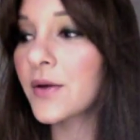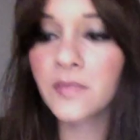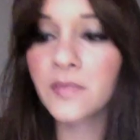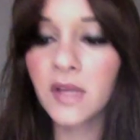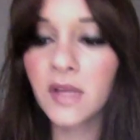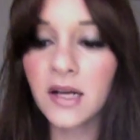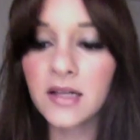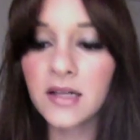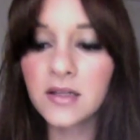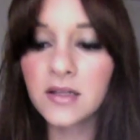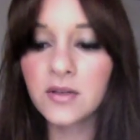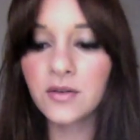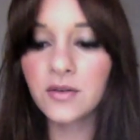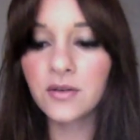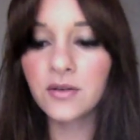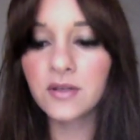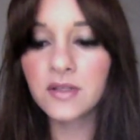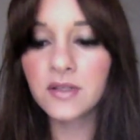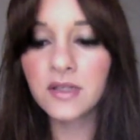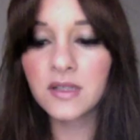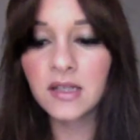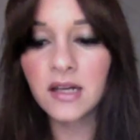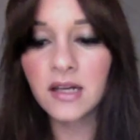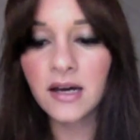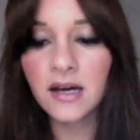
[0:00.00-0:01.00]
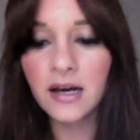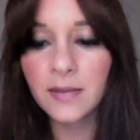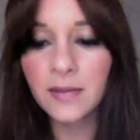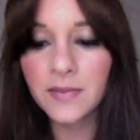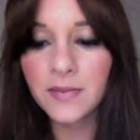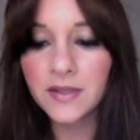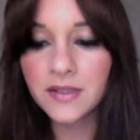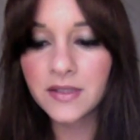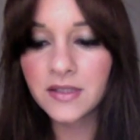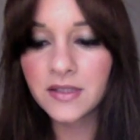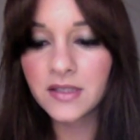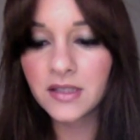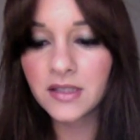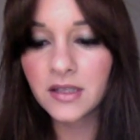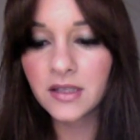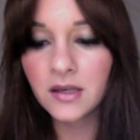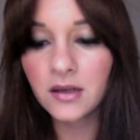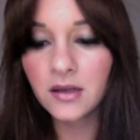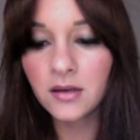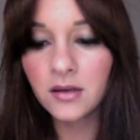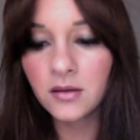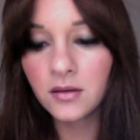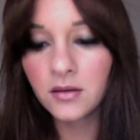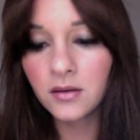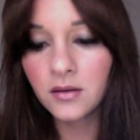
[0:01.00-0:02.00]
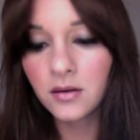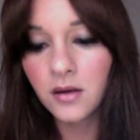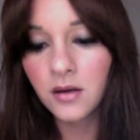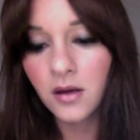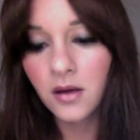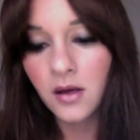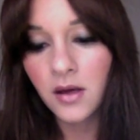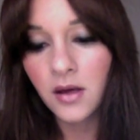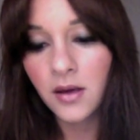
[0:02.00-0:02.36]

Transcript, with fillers: Als Concealer habe ich den